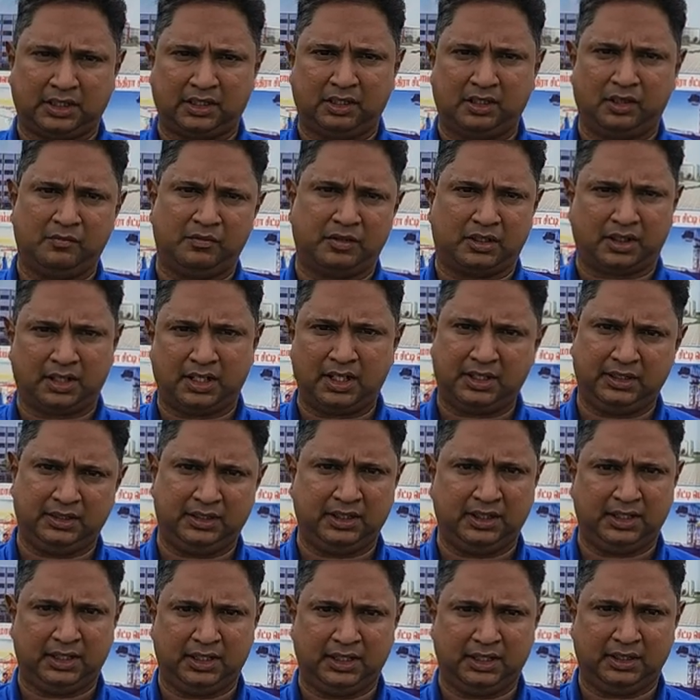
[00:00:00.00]
கிலோமீட்டரில் இந்த
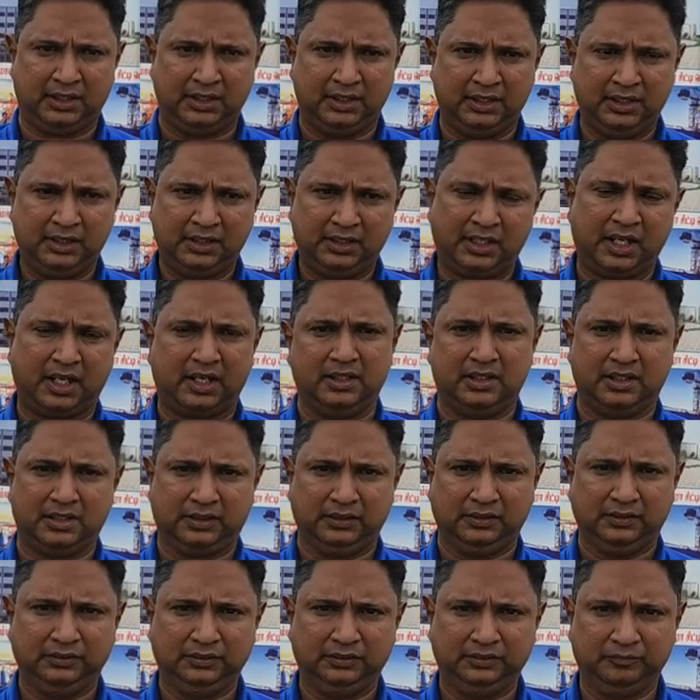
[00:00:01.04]
இடம்
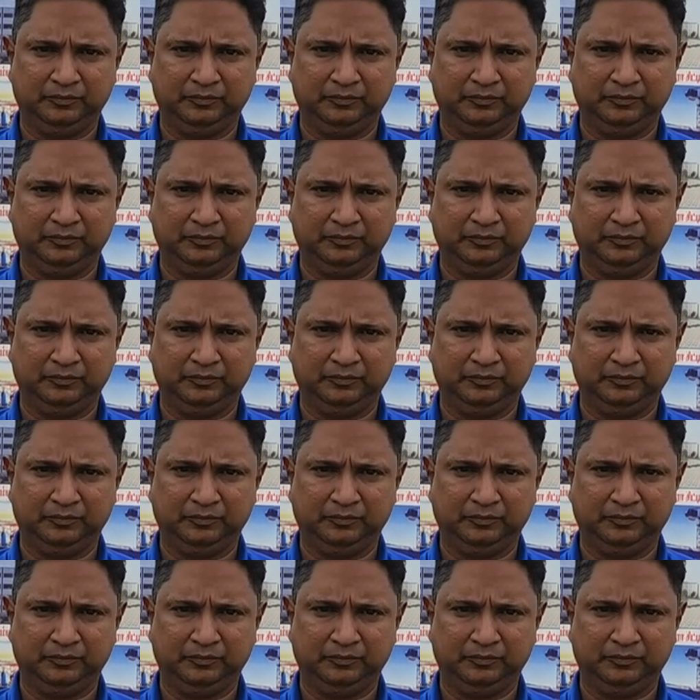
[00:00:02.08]
இருக்குது